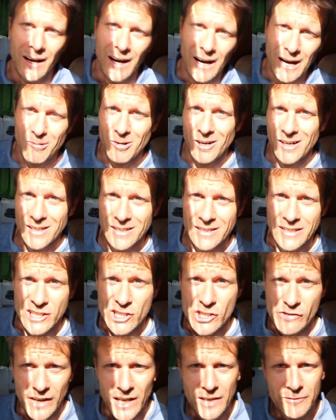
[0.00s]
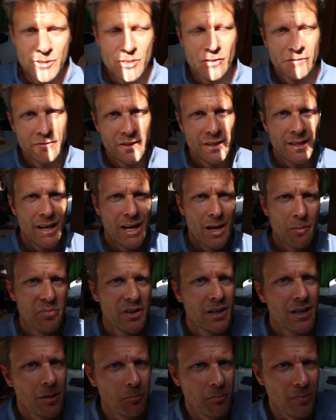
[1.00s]
Aber ich schweife schon wieder ab,
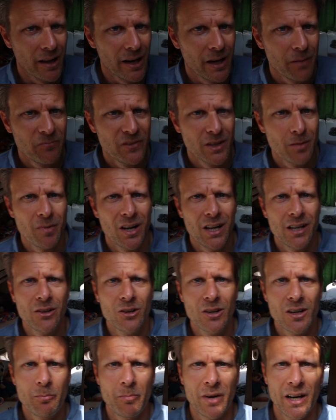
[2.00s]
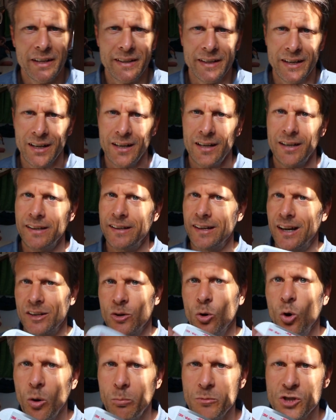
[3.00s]
bleiben wir mal noch bei der
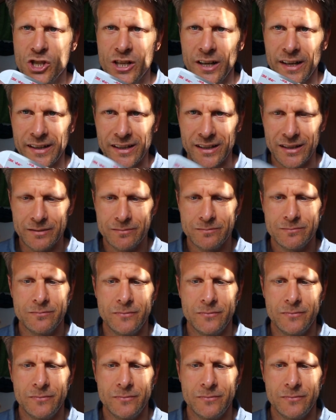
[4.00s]
Garderobenstange.